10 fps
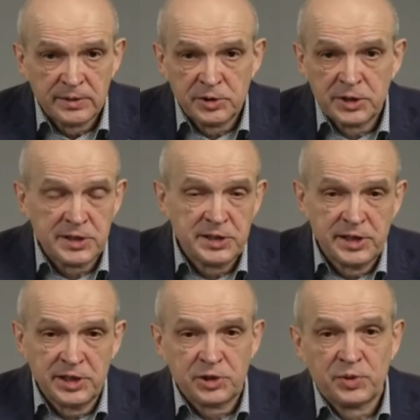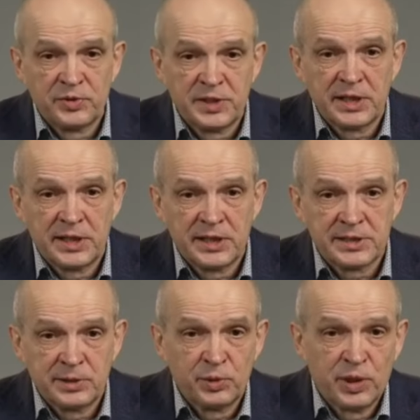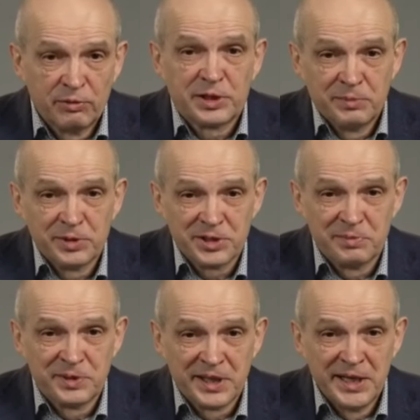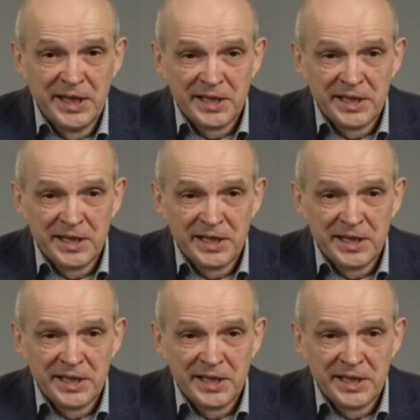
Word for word: То есть это не значит, что у всех есть, да, но у кого-то может быть.